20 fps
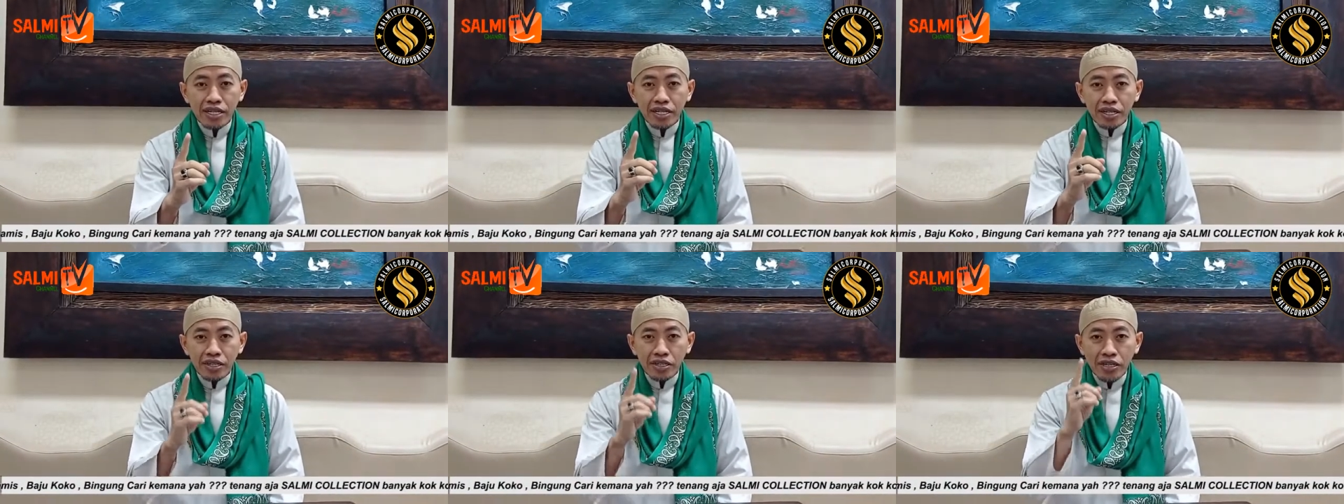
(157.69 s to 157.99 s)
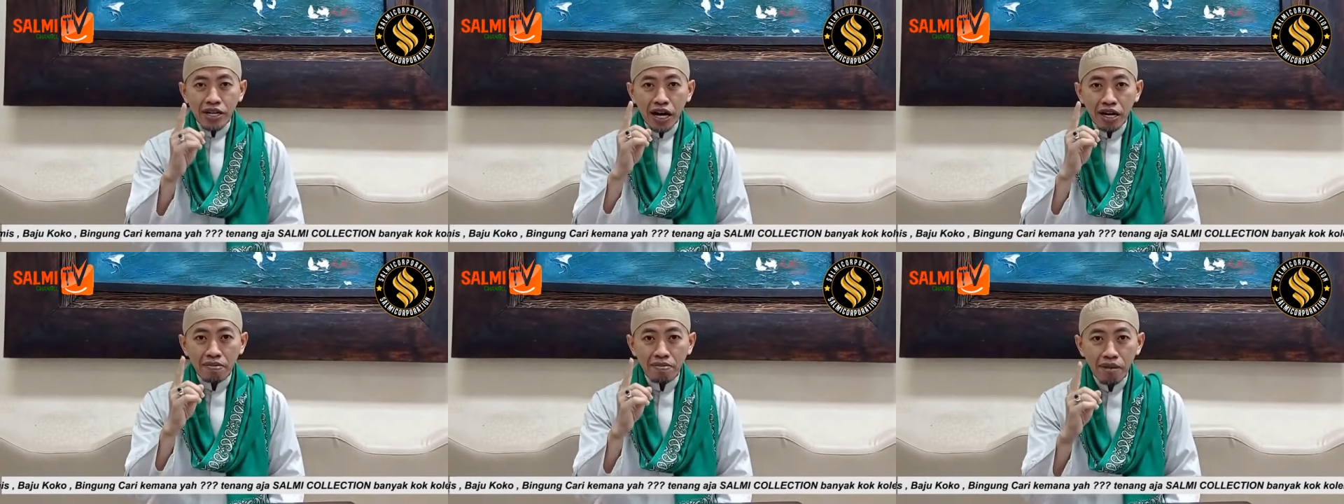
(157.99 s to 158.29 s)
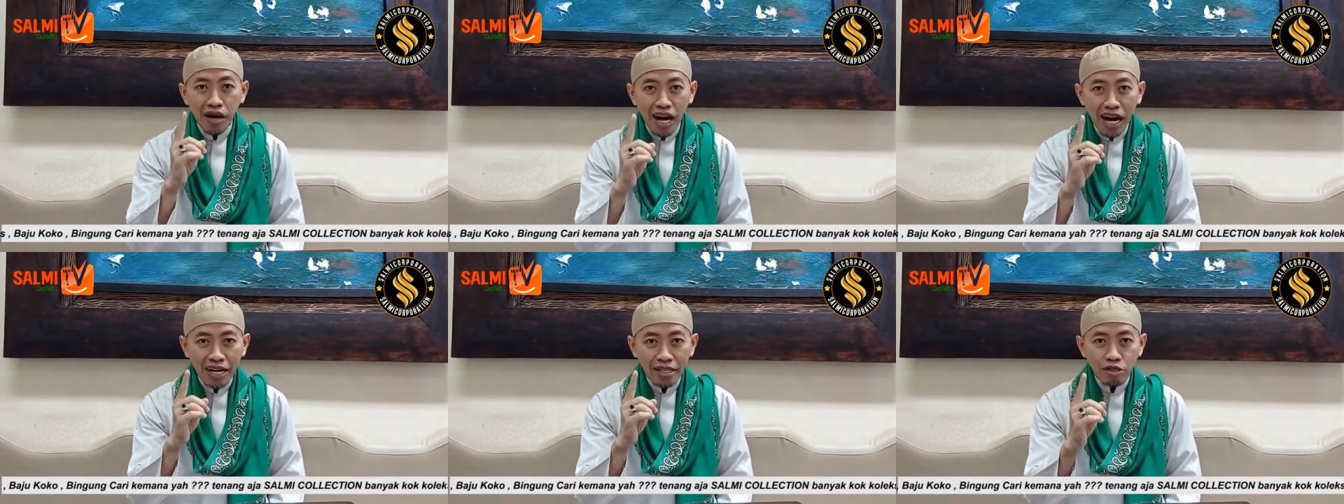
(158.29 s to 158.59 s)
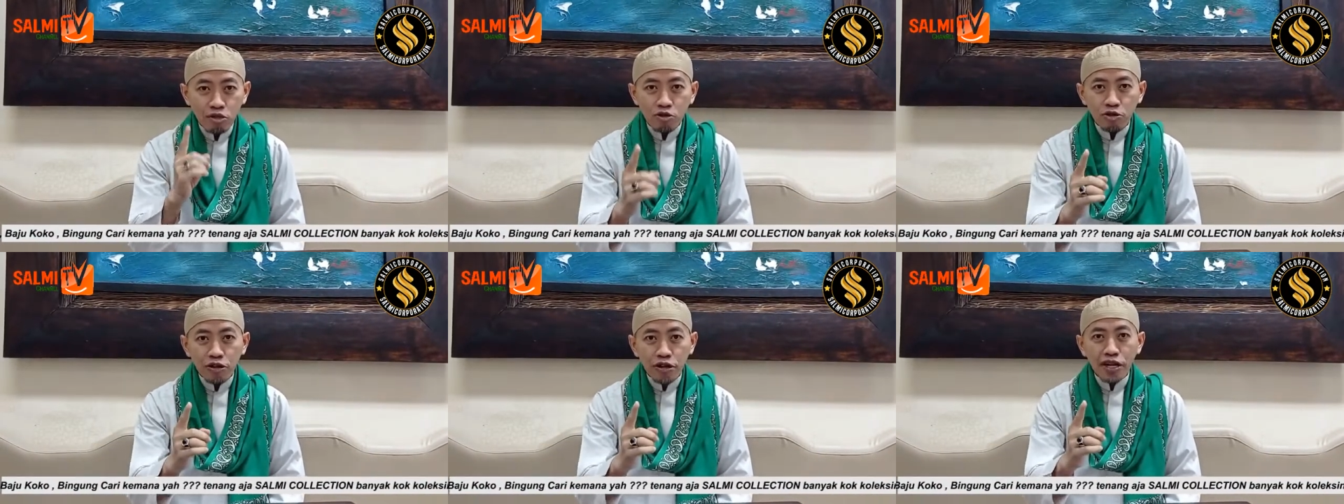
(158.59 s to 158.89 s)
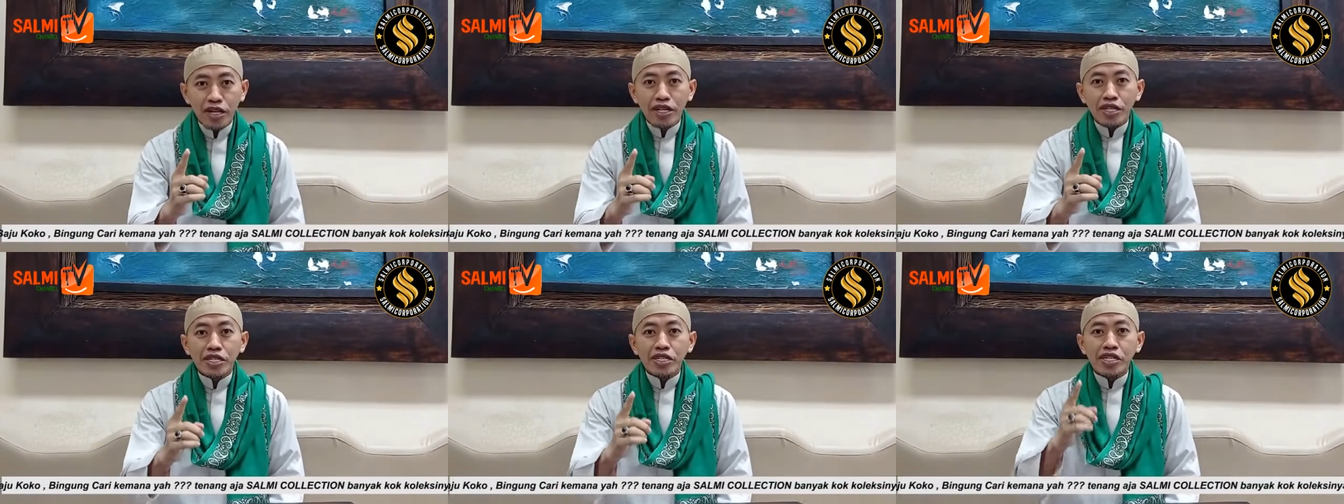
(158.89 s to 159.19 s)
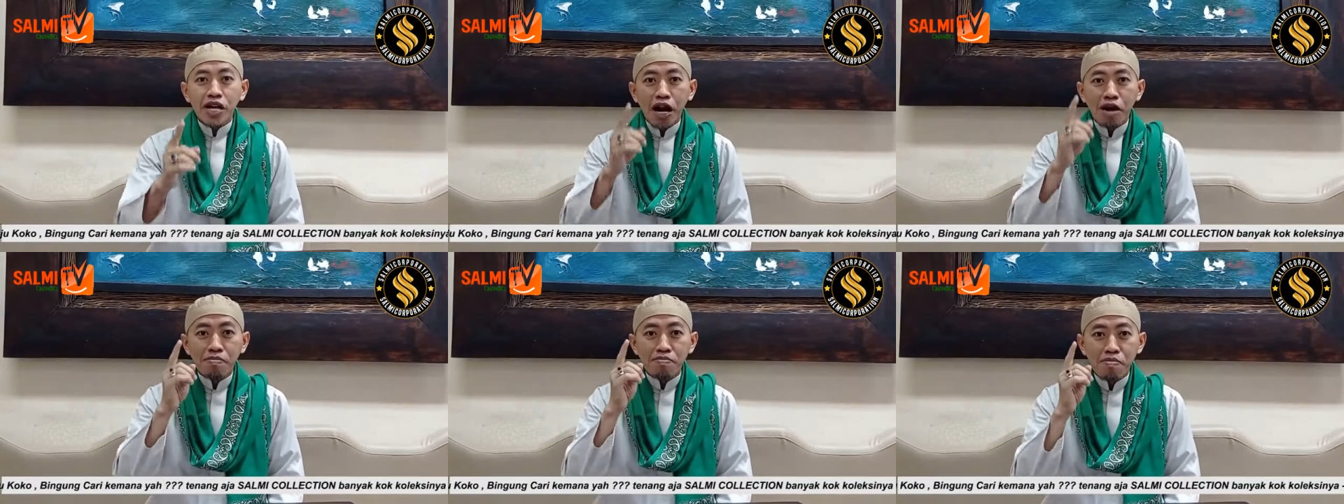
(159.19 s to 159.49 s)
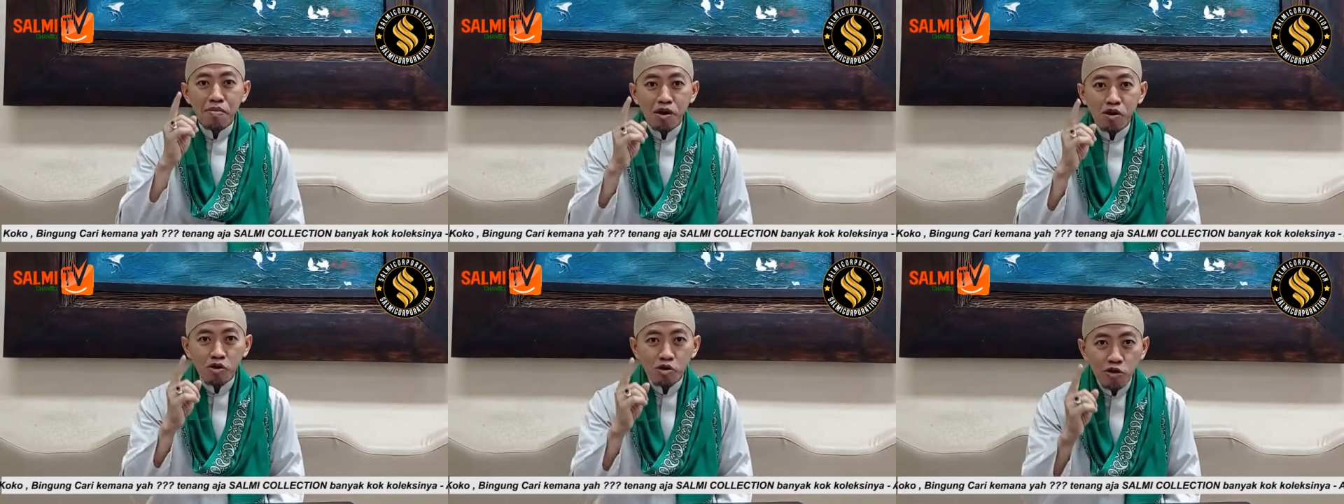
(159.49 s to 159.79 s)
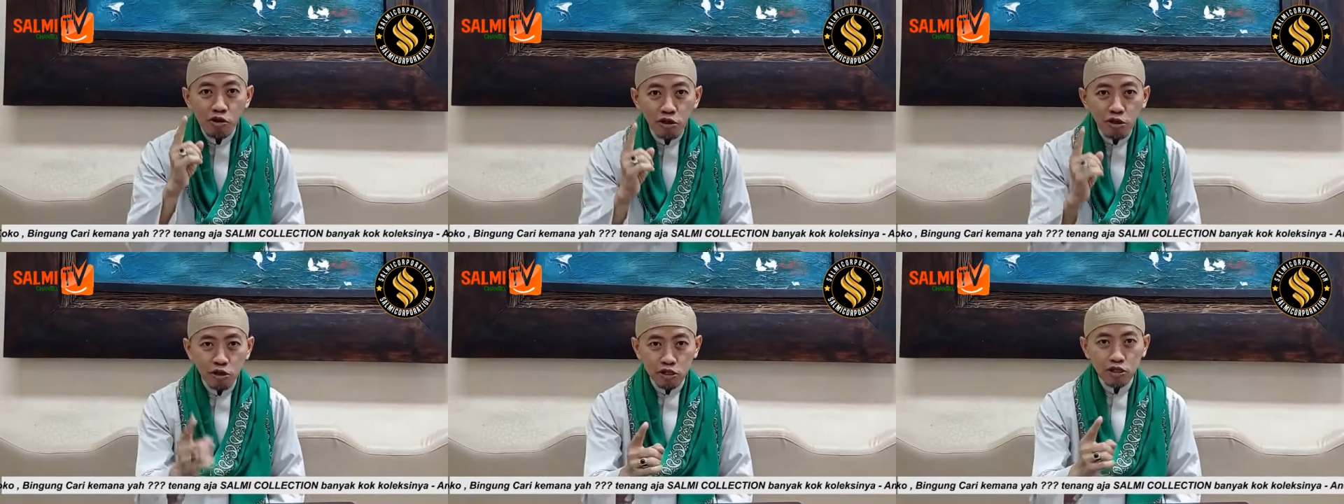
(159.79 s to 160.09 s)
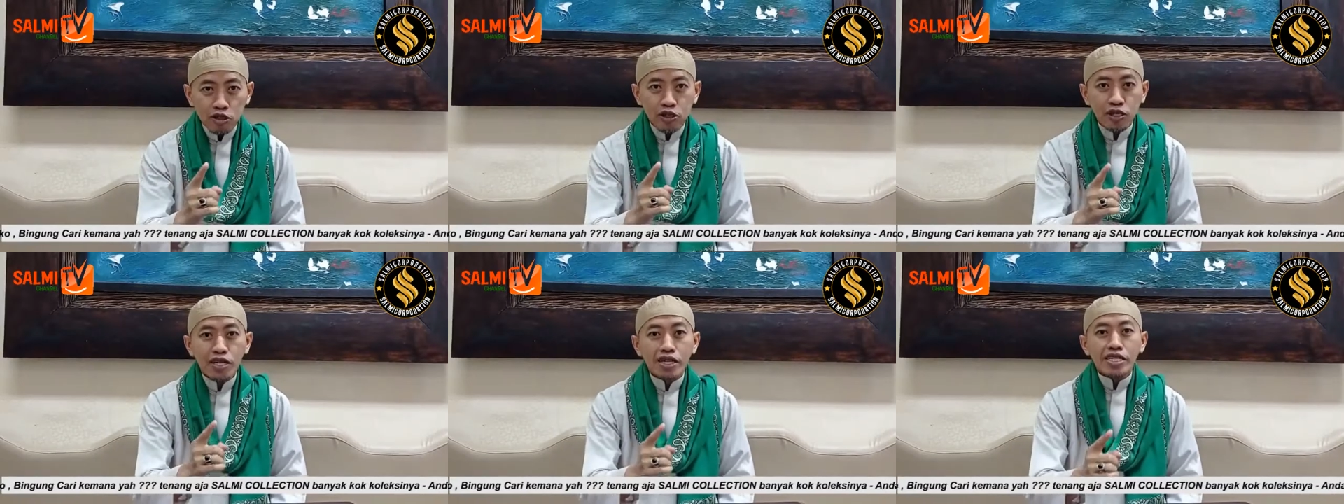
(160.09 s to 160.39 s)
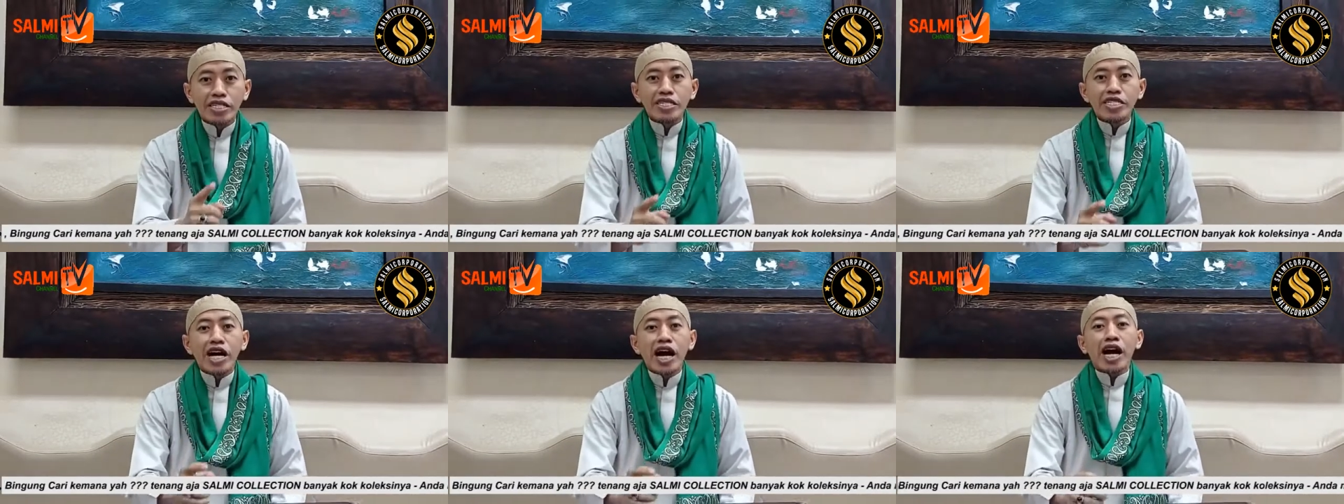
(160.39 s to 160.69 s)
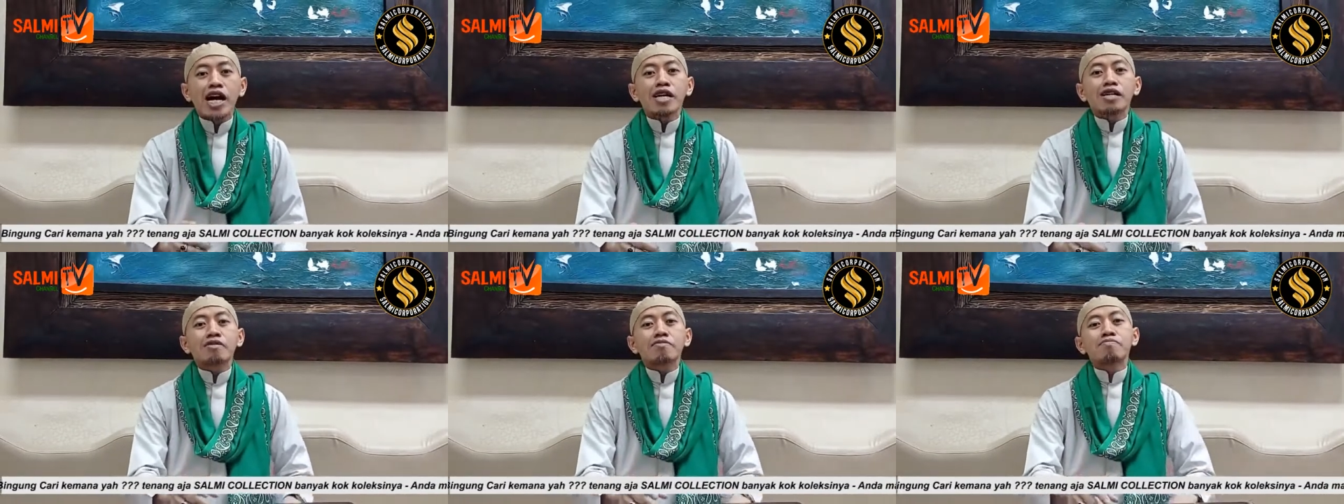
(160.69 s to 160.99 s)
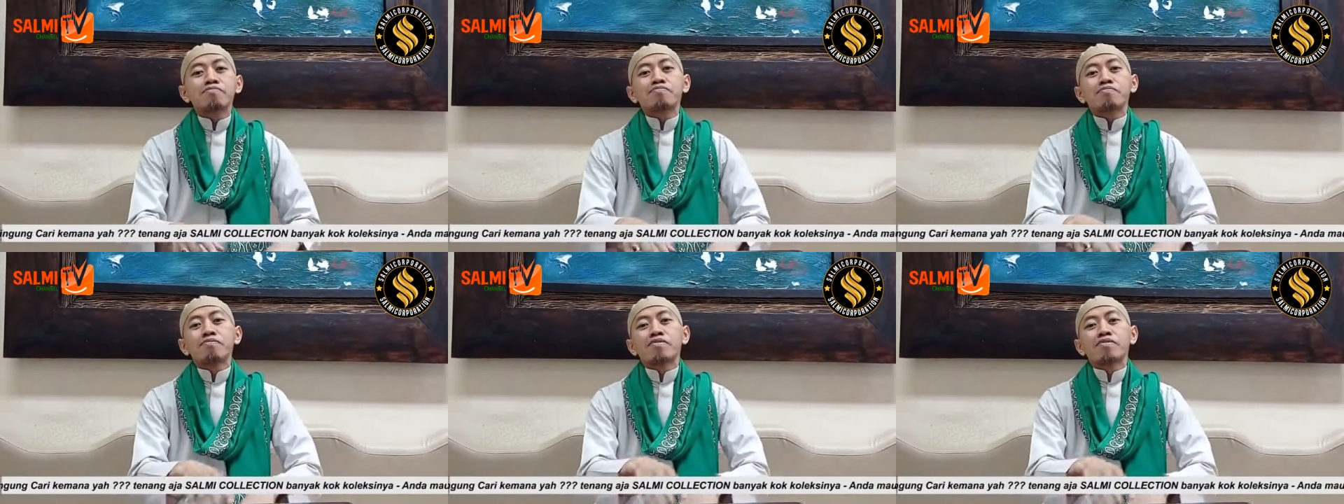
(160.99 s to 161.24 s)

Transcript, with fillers: yang mengatur, yang mengurus, yang